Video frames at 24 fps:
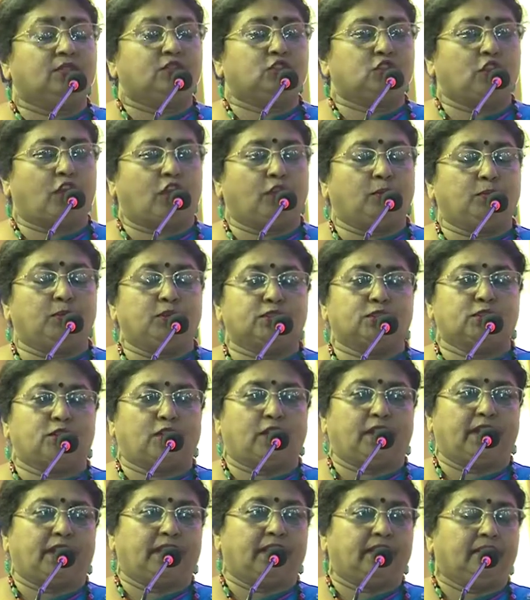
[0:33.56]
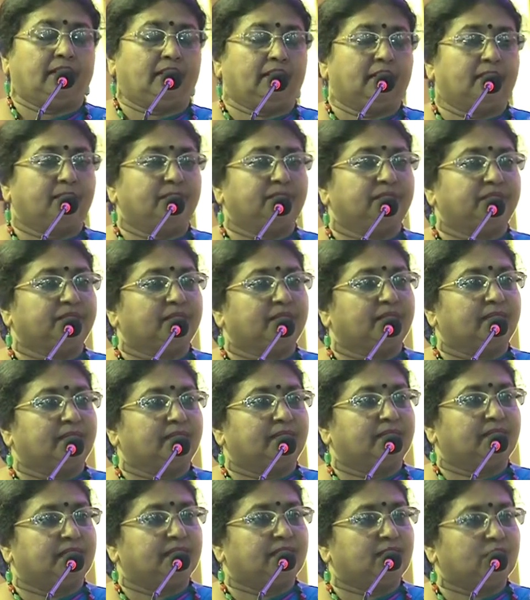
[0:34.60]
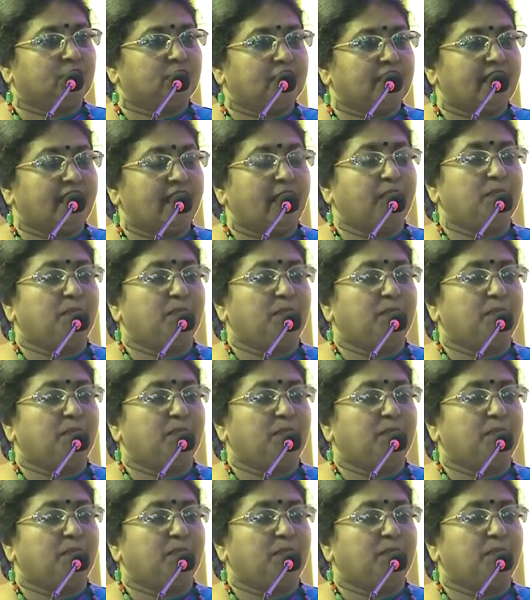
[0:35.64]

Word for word: কল্যাণ ও বৈদেশিক কর্মসংস্থান মন্ত্রণালয়ের